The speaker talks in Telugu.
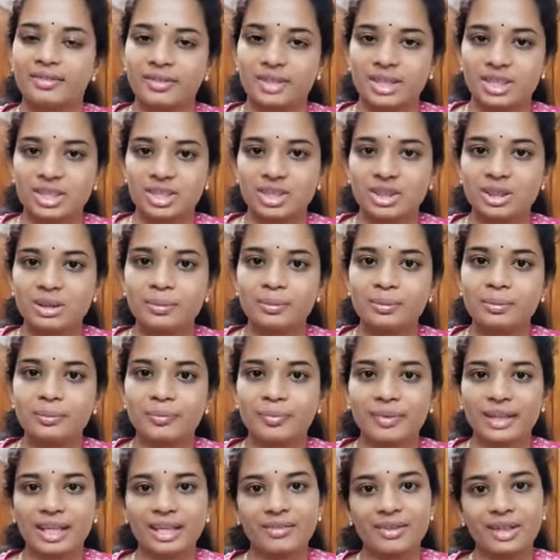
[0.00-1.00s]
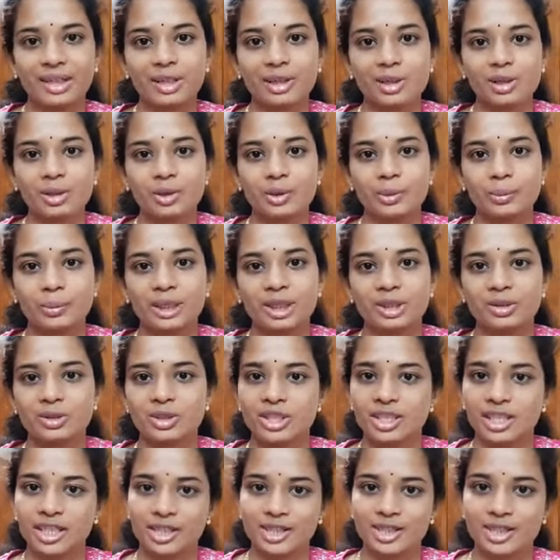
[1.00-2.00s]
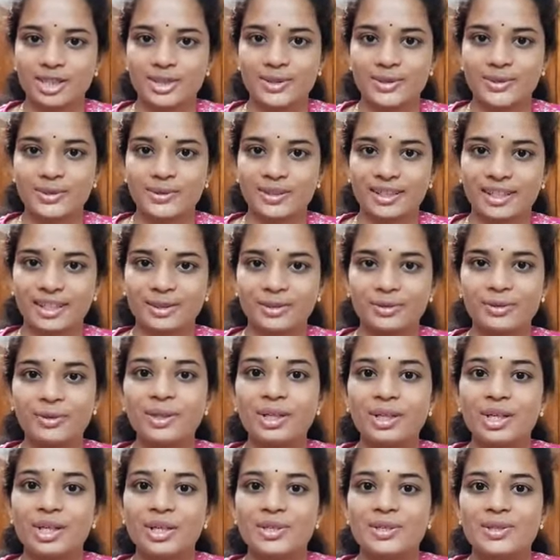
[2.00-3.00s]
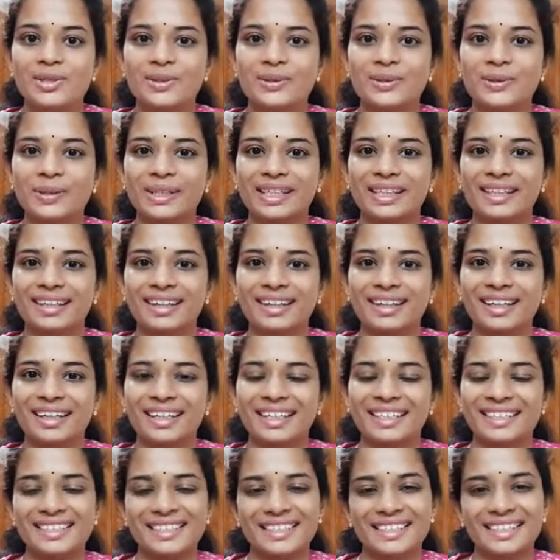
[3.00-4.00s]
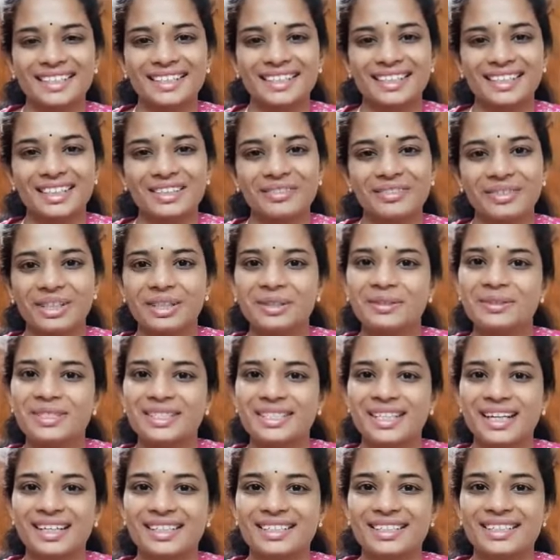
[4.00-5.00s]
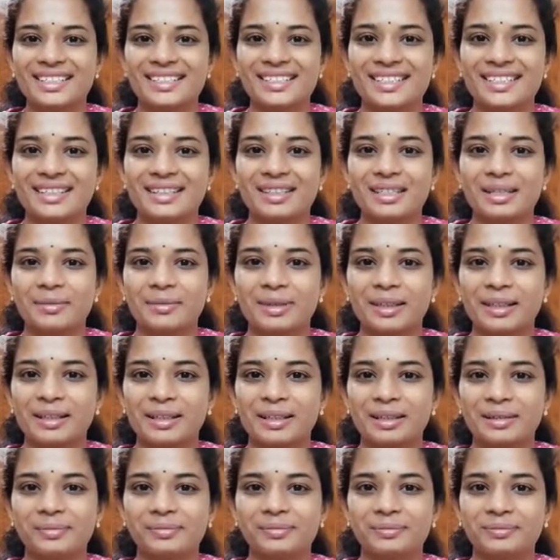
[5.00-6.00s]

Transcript: విషయం ఈ వీడియోలో మీతో షేర్ చేసుకుంటాను సో ఇంకా లేట్ చేయకుండా వీడియో స్టార్ట్ చేసేద్దామండి